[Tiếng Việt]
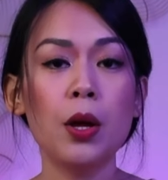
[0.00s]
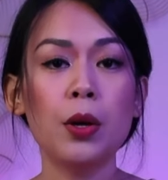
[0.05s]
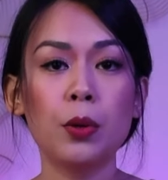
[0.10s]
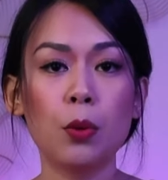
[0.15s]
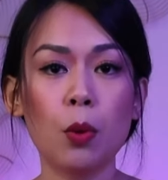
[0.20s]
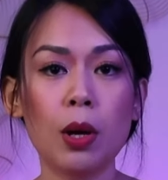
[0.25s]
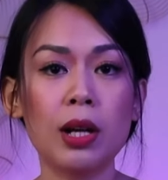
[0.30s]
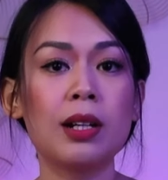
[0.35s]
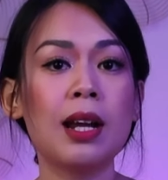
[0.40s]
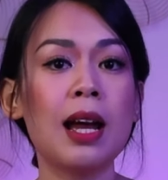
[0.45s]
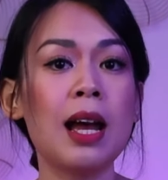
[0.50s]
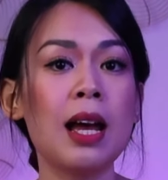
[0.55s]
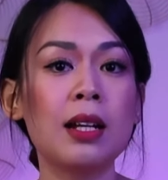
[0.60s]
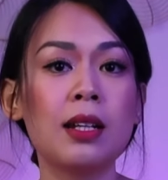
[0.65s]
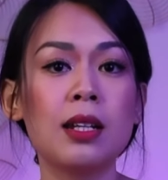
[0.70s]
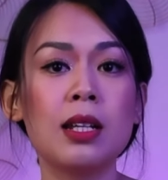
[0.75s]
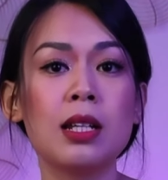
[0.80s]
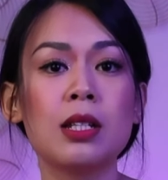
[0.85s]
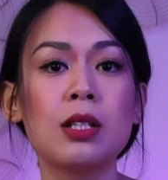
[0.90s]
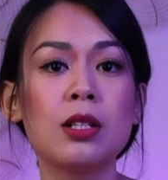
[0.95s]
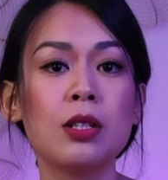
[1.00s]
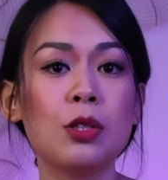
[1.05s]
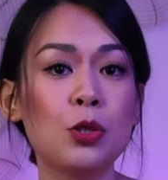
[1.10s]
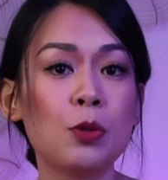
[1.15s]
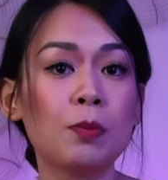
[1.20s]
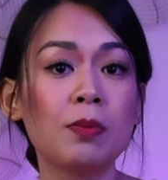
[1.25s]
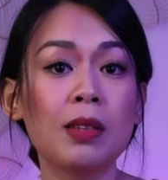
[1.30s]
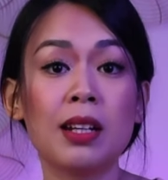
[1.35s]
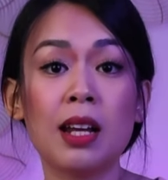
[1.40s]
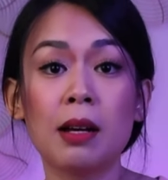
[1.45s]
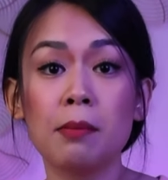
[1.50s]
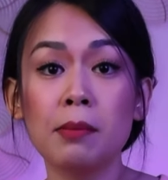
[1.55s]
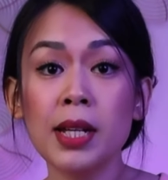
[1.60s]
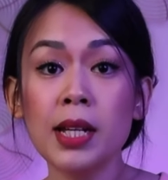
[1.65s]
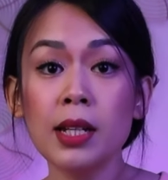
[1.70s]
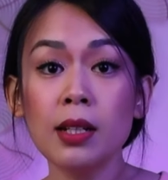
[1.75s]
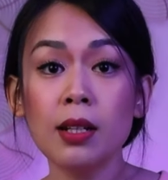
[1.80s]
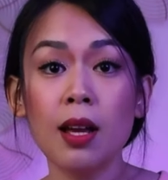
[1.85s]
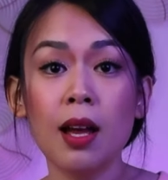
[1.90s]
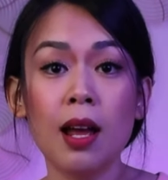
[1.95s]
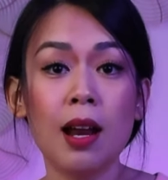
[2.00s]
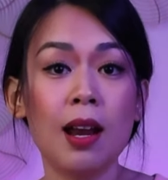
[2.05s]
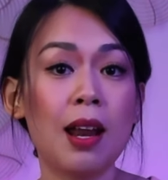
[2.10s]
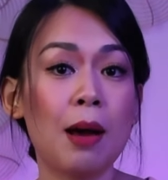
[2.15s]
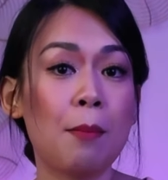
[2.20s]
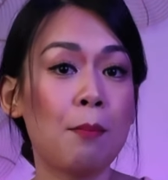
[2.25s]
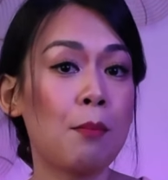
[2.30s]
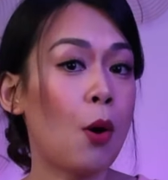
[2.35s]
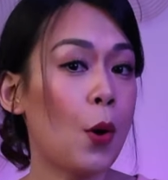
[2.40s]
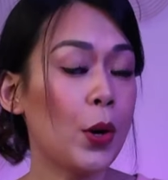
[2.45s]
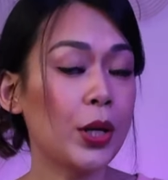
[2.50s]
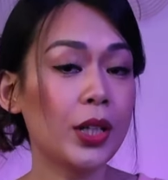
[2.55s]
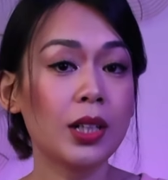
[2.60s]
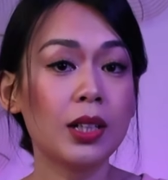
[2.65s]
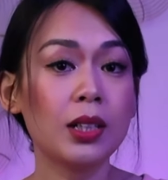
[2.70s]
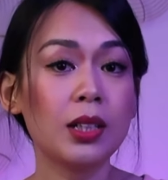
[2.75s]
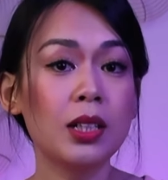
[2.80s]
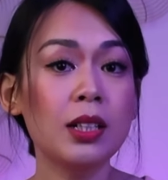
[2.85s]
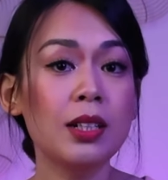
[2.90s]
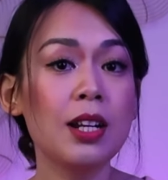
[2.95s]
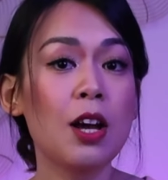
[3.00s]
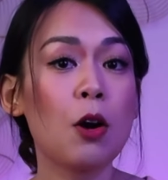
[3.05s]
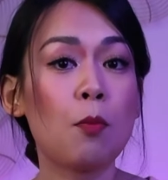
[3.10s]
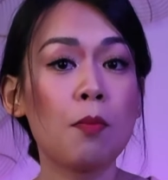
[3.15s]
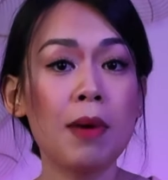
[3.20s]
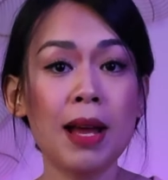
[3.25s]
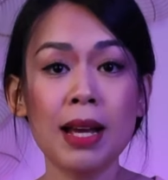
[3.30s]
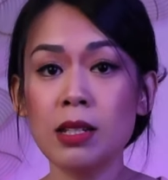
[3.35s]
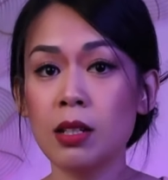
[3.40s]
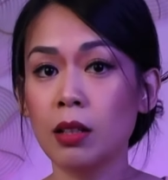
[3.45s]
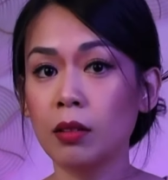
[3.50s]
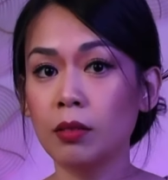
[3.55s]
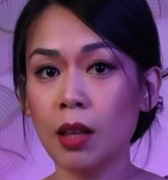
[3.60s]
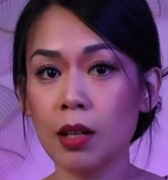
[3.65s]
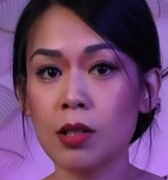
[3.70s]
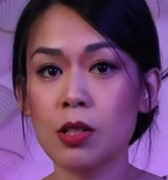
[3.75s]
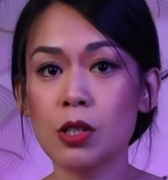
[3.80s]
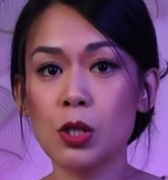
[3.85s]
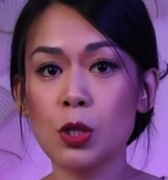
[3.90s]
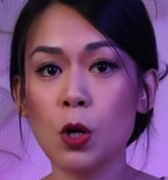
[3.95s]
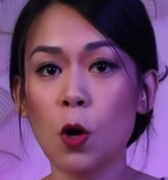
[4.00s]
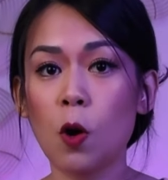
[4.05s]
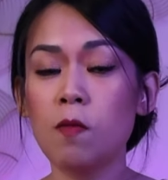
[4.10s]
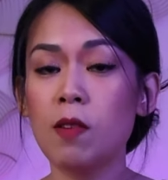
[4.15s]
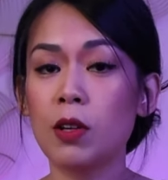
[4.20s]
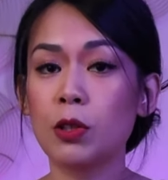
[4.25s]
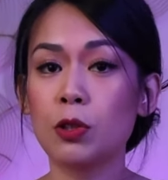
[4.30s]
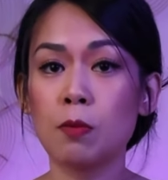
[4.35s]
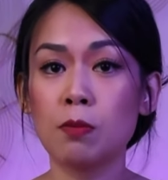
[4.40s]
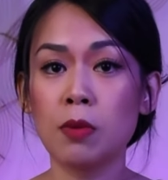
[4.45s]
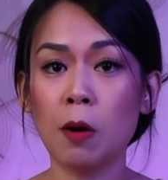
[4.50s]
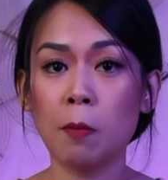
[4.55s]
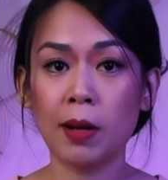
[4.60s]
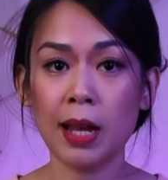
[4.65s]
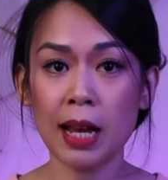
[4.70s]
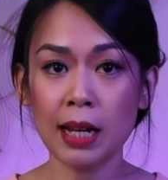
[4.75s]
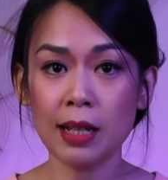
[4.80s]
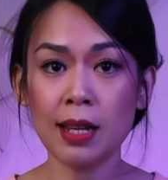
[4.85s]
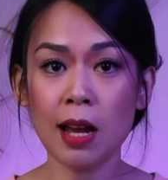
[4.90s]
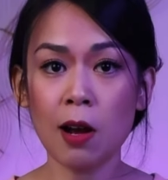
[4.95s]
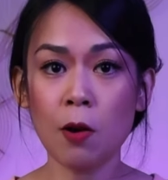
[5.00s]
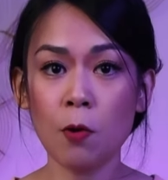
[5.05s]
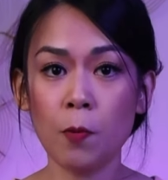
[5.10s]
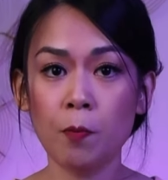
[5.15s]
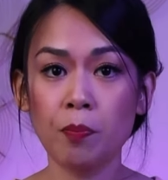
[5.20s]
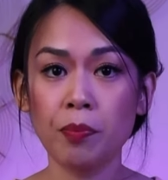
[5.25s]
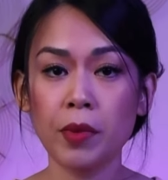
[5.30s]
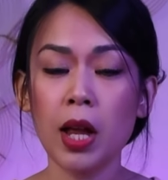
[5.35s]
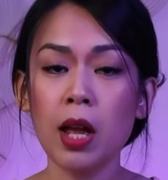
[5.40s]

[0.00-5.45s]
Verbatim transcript: Ngoài ra thì như chúng ta đã biết là mọi thứ đều mang những tần số và rung động khác nhau.